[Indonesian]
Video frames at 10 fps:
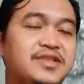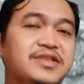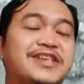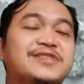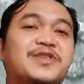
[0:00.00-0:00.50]

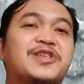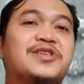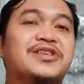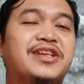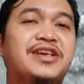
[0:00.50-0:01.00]
jadi seperti itu
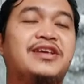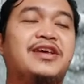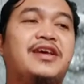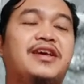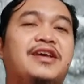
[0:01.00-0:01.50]
ya jadi
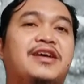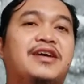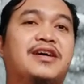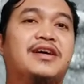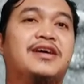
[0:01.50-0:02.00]

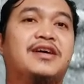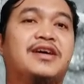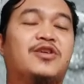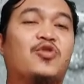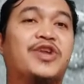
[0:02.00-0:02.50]
uh,
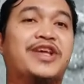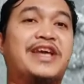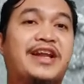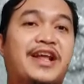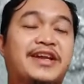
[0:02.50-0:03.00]

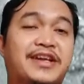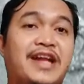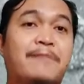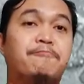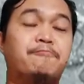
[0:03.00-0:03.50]
kodenya adalah
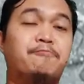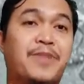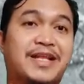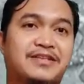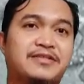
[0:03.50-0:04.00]

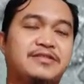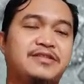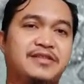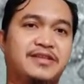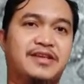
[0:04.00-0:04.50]

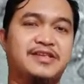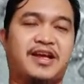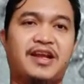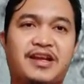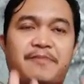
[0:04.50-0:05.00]
64 ya
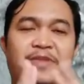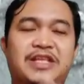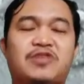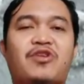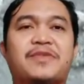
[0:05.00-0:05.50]
sekarang
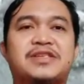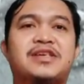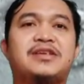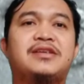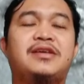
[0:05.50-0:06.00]
64 itu apa
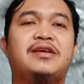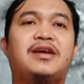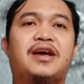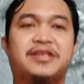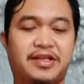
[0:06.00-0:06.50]
sih
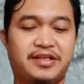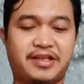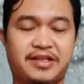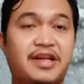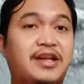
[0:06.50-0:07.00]
nah jadi
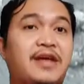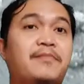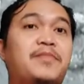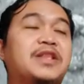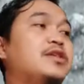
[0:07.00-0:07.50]
ternyata
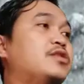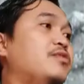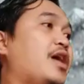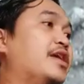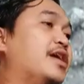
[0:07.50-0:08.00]
64 itu
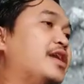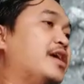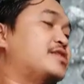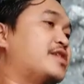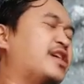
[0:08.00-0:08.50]

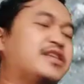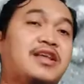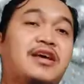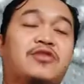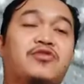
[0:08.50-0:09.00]
adalah setelah
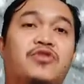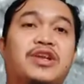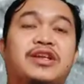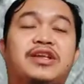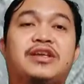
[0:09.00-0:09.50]
kita
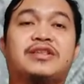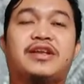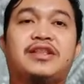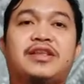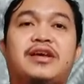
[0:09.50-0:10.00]
googling di
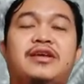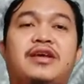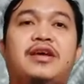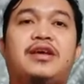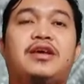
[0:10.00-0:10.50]
internet ya
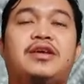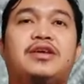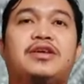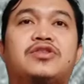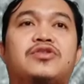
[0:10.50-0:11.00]

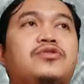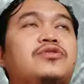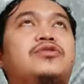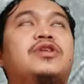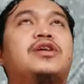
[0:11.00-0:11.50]
itu
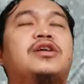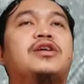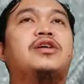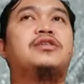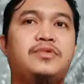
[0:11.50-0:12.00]

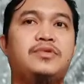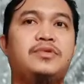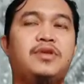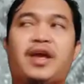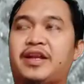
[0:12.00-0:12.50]
uh,
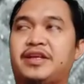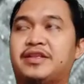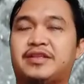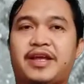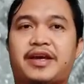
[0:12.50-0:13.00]
air
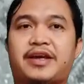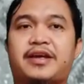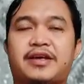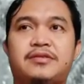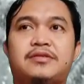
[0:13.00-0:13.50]
intake
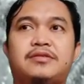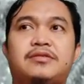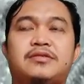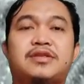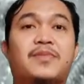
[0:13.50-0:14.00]

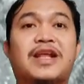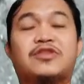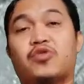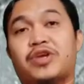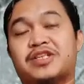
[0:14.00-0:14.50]

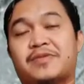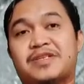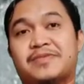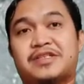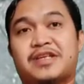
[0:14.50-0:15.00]
temperatur ya
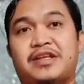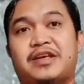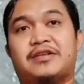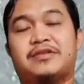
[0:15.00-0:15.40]
sahabat-sahabat sekalian